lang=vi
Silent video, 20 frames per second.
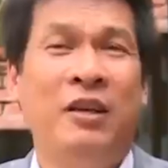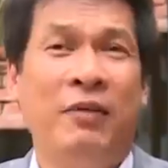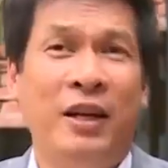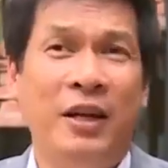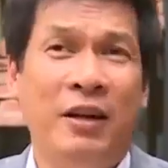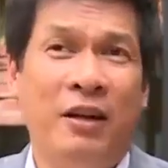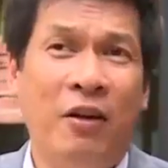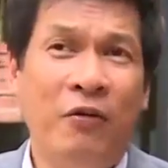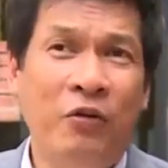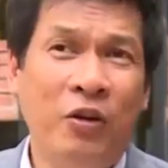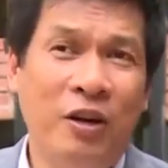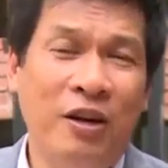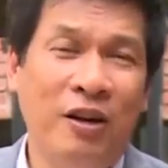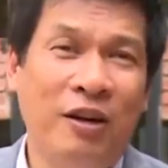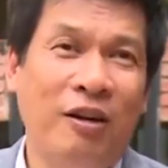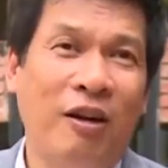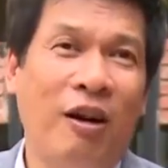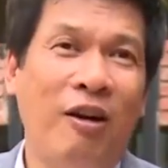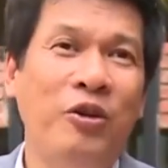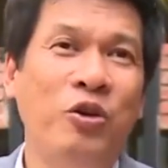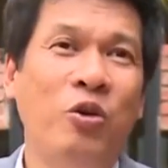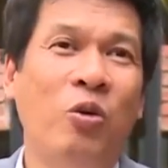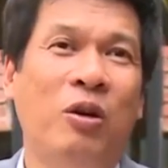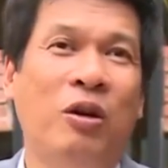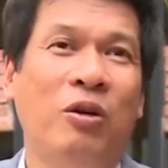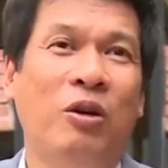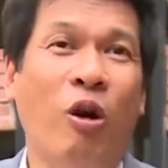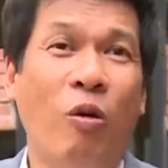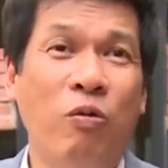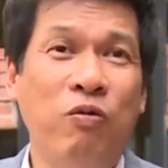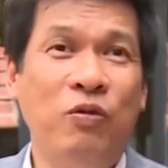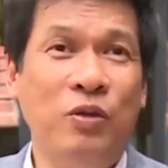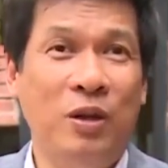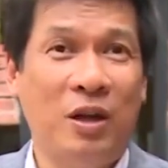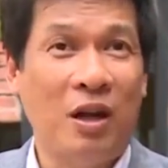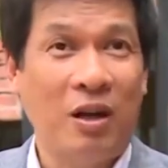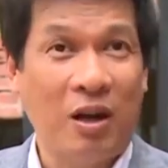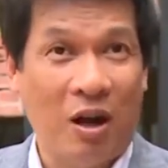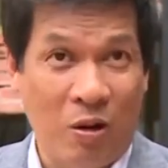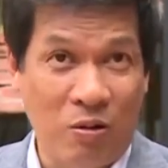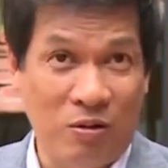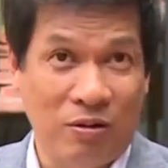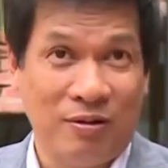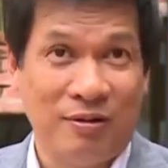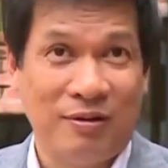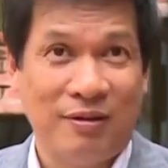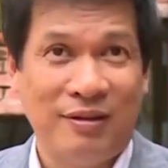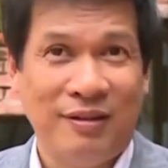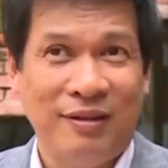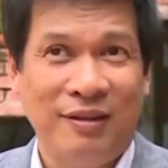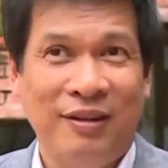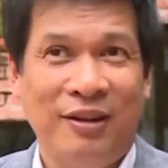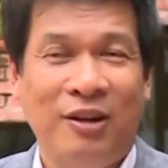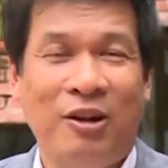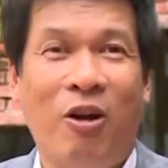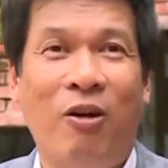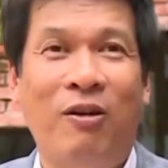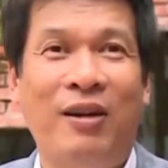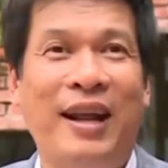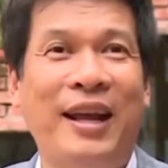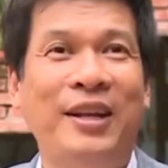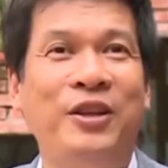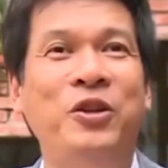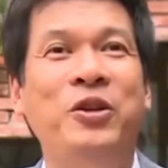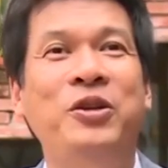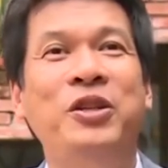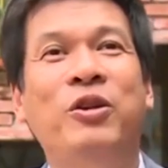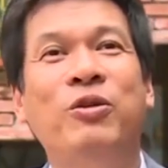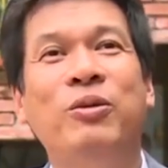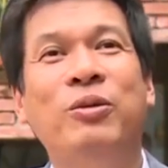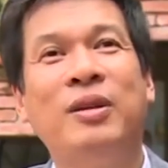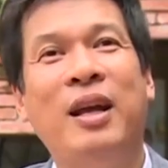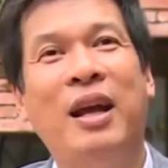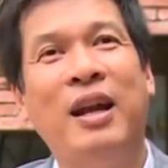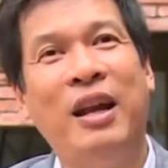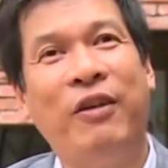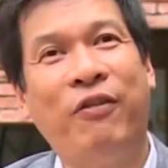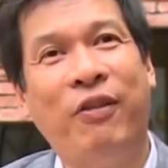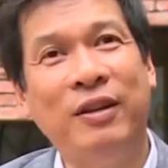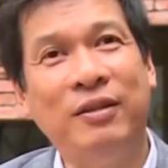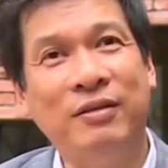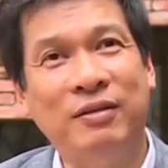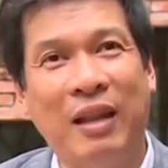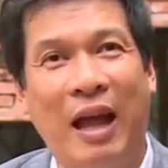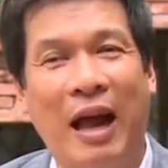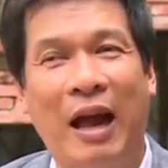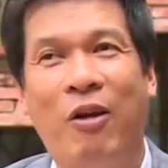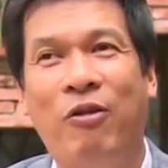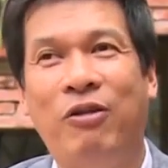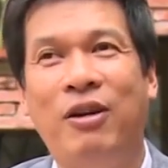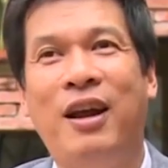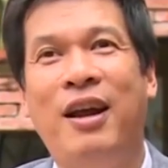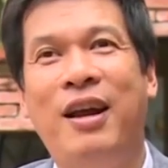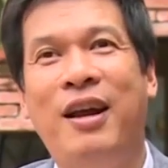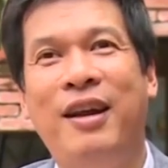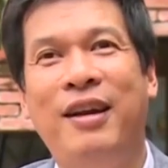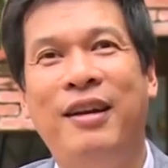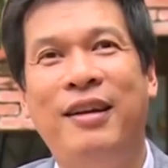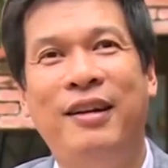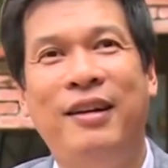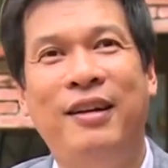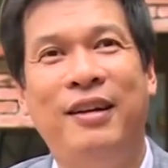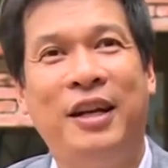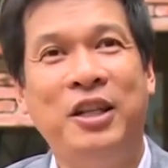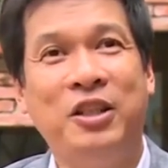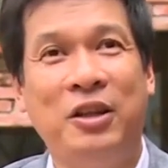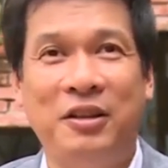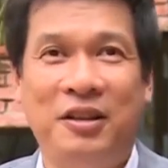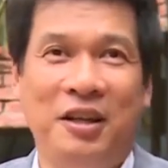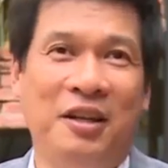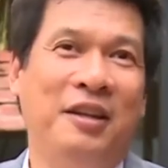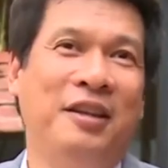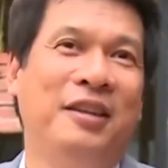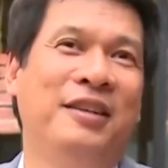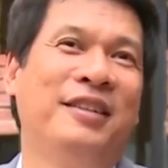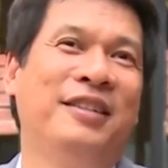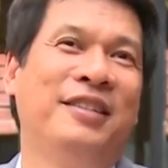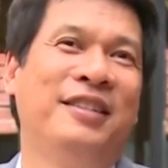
như vậy thì nó vừa có nhu cung vừa có cầu còn lại duy nhất của chúng ta là phải tạo ra cái sân chơi